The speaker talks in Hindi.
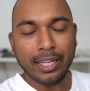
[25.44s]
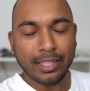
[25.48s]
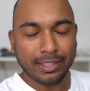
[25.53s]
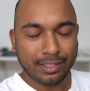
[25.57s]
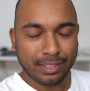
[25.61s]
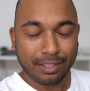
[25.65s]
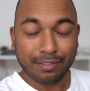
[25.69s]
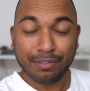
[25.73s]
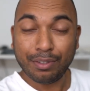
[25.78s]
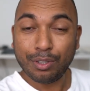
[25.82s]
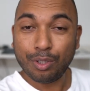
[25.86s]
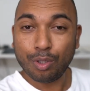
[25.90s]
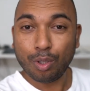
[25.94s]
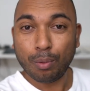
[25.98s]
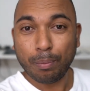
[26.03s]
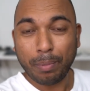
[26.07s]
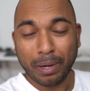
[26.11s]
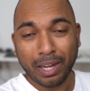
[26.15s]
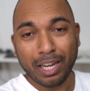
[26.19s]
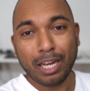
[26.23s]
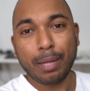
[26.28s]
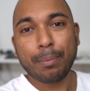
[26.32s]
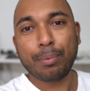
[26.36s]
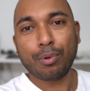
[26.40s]
ये वीडियो
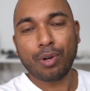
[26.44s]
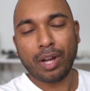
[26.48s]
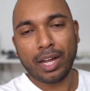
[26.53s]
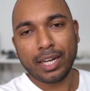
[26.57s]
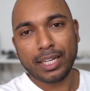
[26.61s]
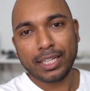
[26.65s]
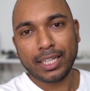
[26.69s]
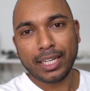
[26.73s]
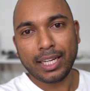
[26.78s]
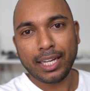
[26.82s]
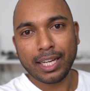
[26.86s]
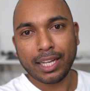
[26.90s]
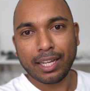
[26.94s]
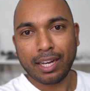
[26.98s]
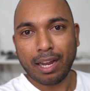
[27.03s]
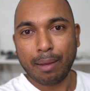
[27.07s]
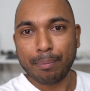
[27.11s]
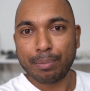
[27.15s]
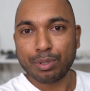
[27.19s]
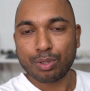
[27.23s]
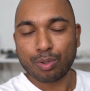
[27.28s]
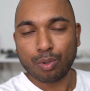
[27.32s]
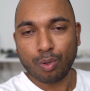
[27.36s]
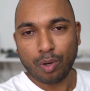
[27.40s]
भले पुरानी है लेकिन
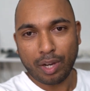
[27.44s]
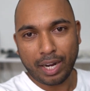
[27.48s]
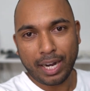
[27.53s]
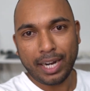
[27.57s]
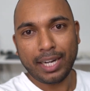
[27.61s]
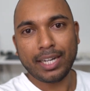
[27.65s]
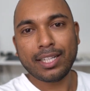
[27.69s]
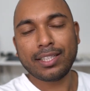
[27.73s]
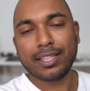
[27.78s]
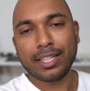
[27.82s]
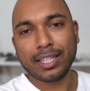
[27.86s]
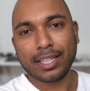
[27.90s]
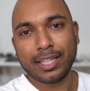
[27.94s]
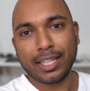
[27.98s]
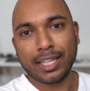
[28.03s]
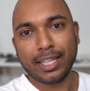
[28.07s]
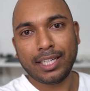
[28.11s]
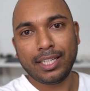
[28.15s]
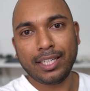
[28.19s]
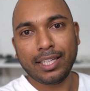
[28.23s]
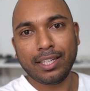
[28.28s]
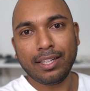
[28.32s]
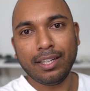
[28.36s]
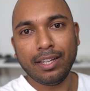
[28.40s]
आप इसको एंड तक
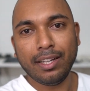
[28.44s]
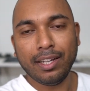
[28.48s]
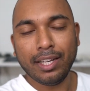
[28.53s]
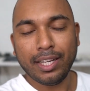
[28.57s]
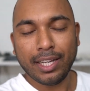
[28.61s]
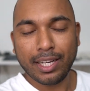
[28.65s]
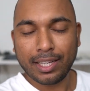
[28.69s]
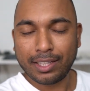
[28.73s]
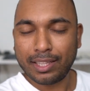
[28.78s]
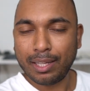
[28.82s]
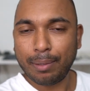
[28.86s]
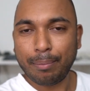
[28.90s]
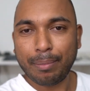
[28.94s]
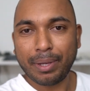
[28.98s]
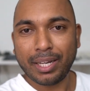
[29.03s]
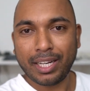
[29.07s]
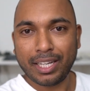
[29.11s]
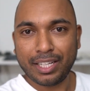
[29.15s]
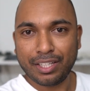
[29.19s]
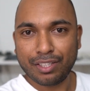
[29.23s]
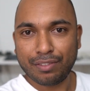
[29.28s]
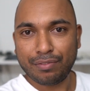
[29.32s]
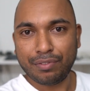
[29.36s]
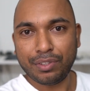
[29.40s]
देखिए एकदम
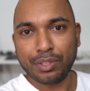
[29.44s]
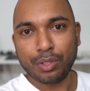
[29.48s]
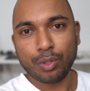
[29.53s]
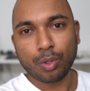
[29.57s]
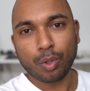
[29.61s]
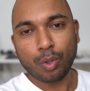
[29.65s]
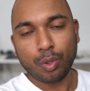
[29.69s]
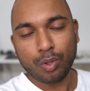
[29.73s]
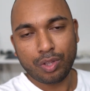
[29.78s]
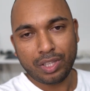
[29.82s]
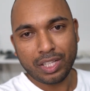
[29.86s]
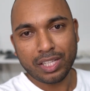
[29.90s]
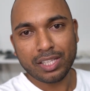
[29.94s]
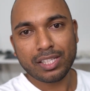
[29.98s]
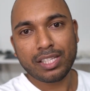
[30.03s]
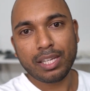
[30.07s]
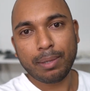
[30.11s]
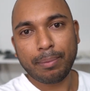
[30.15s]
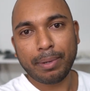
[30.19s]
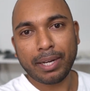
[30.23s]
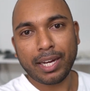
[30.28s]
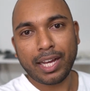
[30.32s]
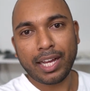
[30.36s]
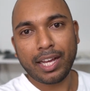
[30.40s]
मैंने इस वीडियो को दिल
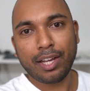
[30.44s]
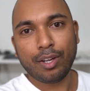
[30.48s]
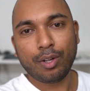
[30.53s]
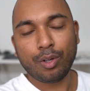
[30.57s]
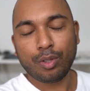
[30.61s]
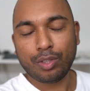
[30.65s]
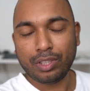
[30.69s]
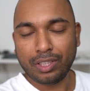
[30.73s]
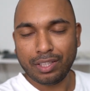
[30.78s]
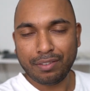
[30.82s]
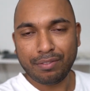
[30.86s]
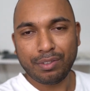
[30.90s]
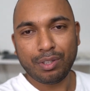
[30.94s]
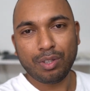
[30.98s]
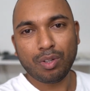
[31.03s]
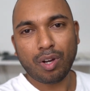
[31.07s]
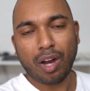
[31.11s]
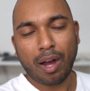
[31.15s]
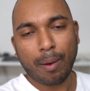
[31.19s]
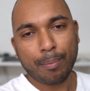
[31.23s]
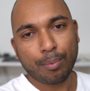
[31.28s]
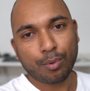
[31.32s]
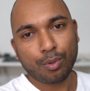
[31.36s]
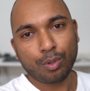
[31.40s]
से बनाया है और ये वीडियो
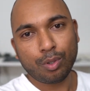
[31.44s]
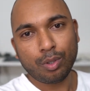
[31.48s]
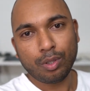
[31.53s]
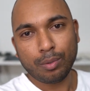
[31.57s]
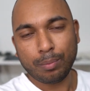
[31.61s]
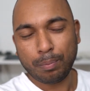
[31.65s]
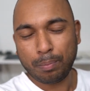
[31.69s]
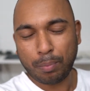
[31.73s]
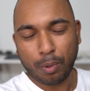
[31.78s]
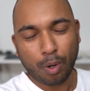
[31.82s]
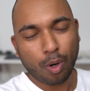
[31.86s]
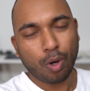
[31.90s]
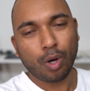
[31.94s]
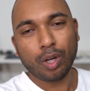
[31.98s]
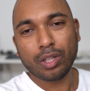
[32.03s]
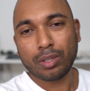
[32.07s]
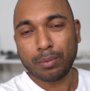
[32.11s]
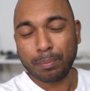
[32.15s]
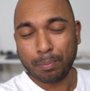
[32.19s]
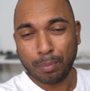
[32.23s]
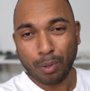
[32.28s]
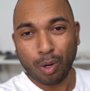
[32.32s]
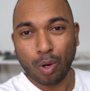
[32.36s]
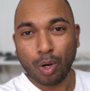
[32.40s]
आपको
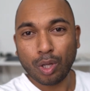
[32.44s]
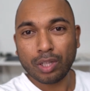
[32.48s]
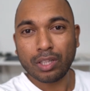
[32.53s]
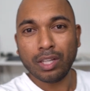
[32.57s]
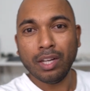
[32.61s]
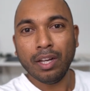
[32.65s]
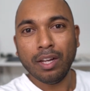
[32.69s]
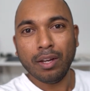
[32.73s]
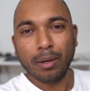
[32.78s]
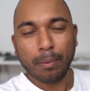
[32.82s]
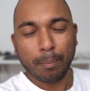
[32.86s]
बहुत बहुत